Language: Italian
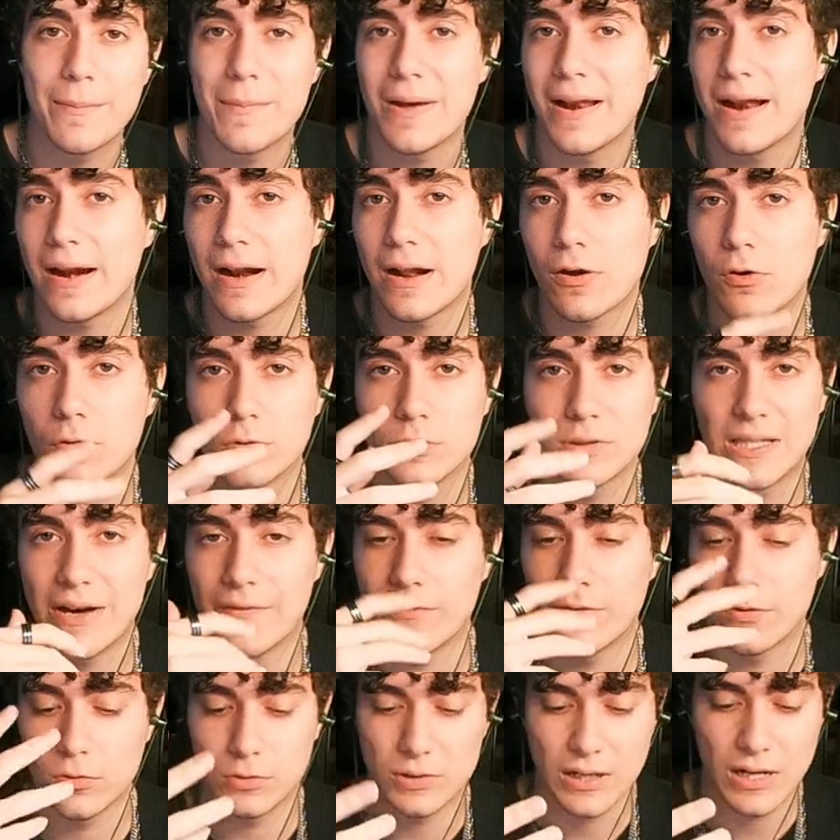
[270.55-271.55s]
ma la
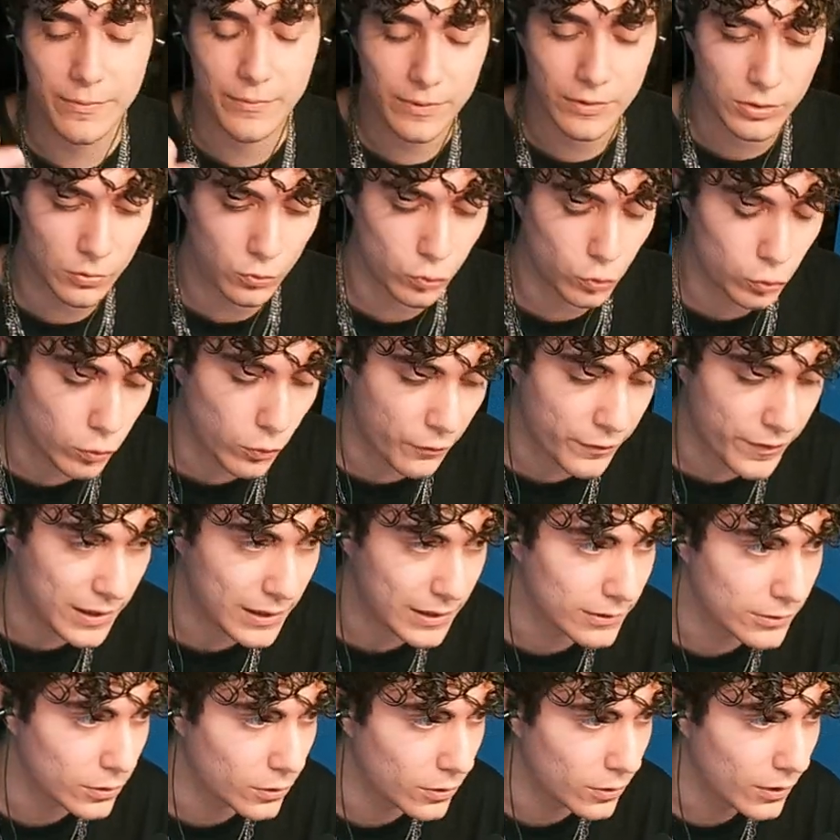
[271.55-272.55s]
raccontavano tramite un suo
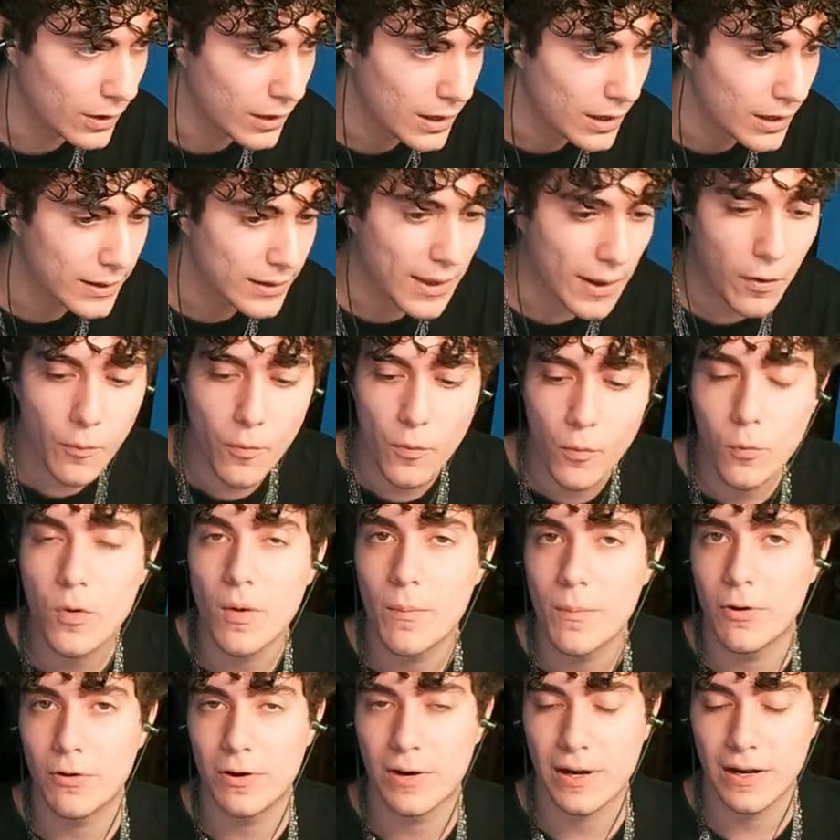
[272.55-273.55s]
filtro che comunque
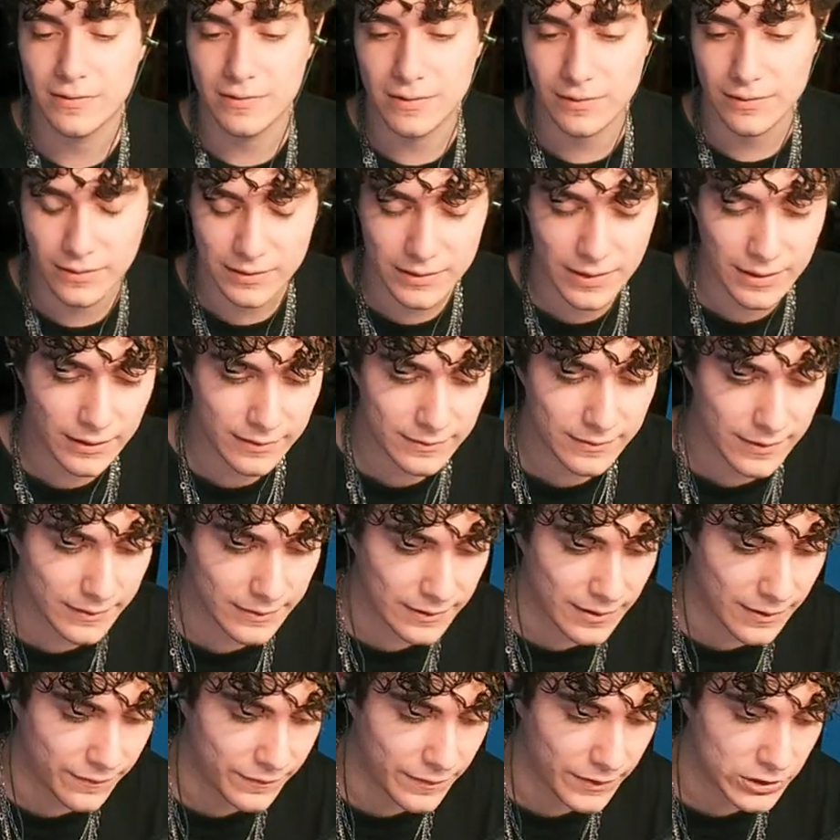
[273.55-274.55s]
me lo rese
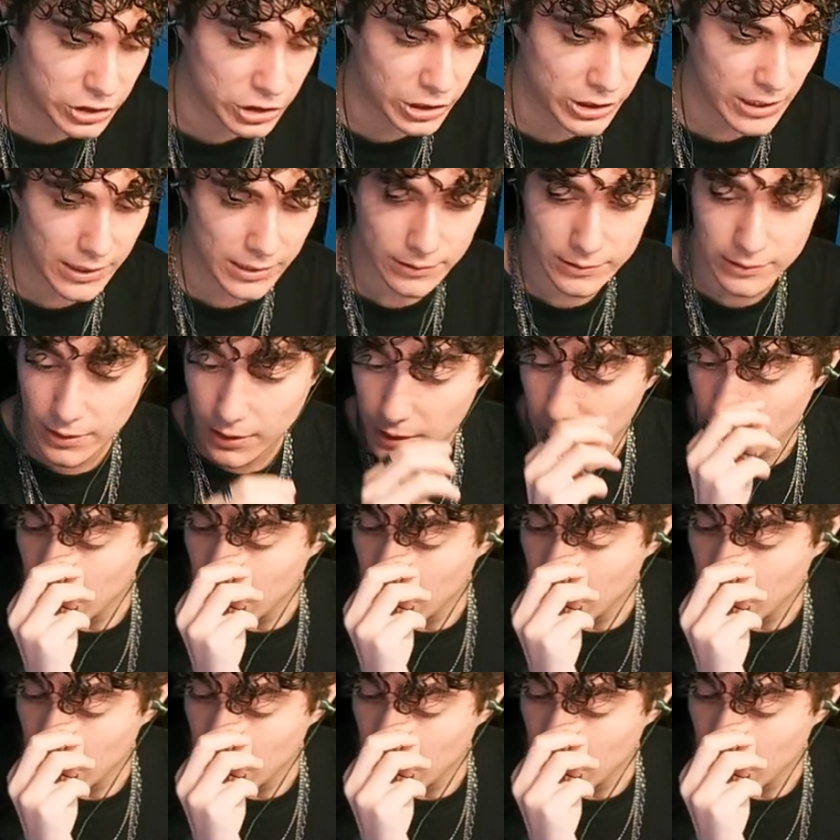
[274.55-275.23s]
interessante e affascinante.